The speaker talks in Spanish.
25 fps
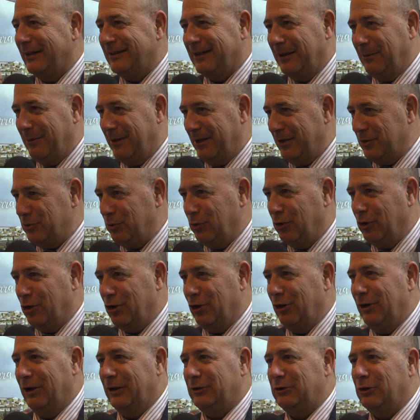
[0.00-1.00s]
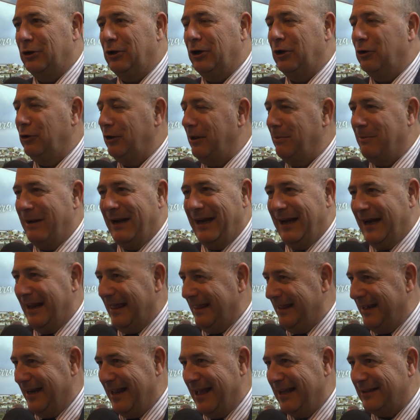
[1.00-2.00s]
a través de su correo electrónico de
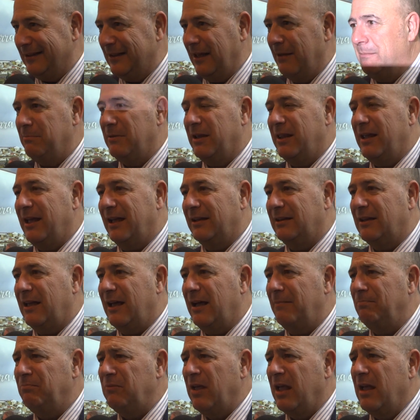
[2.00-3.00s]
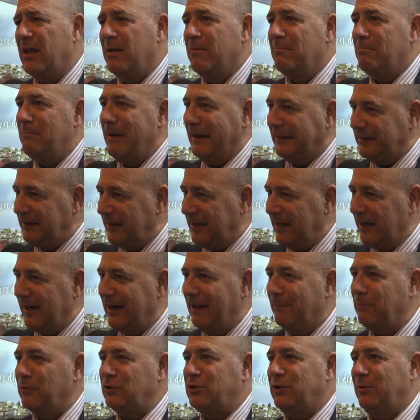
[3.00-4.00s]
manera directa e inmediata, va a tener
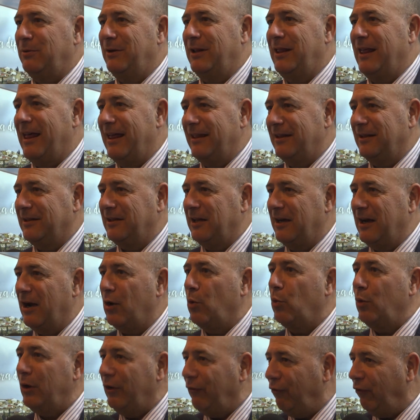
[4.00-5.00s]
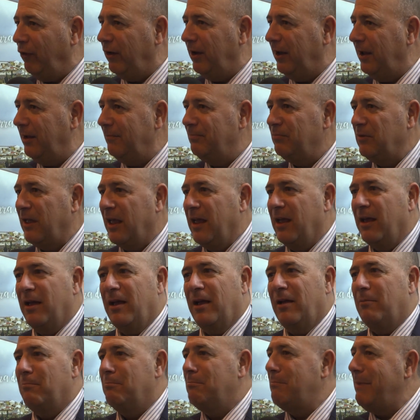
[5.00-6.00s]
la posibilidad de tener wifi,
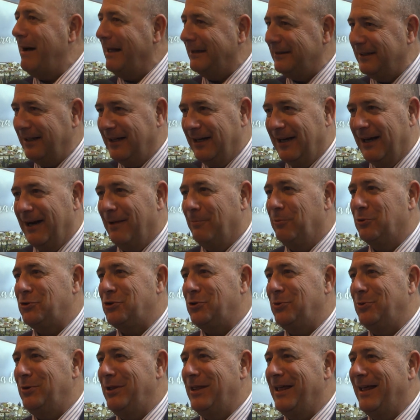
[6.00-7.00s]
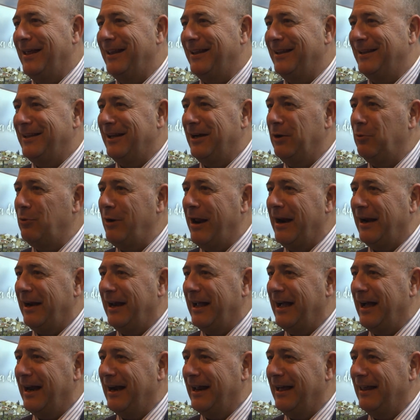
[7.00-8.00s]
va a tener la posibilidad de tener una
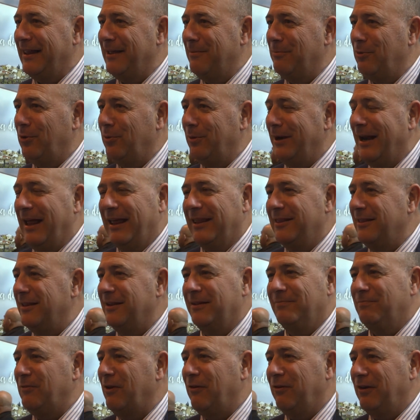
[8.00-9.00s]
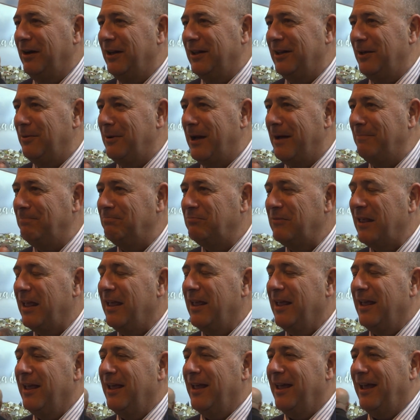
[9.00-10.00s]
recarga de móvil. En definitiva,
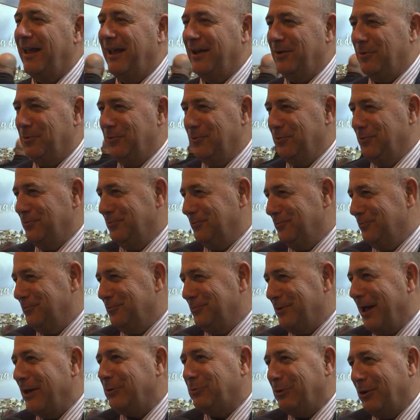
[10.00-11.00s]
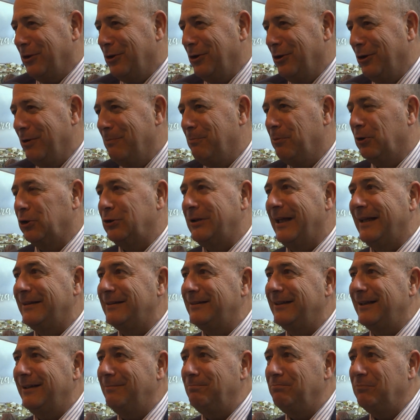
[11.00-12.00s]
es una actuación
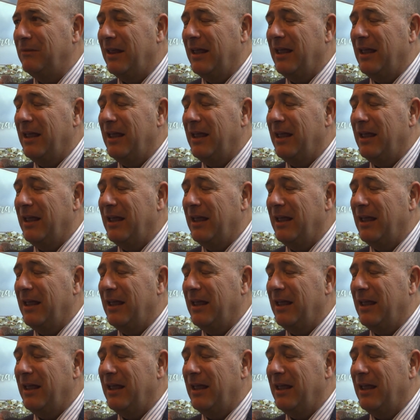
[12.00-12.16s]
importante,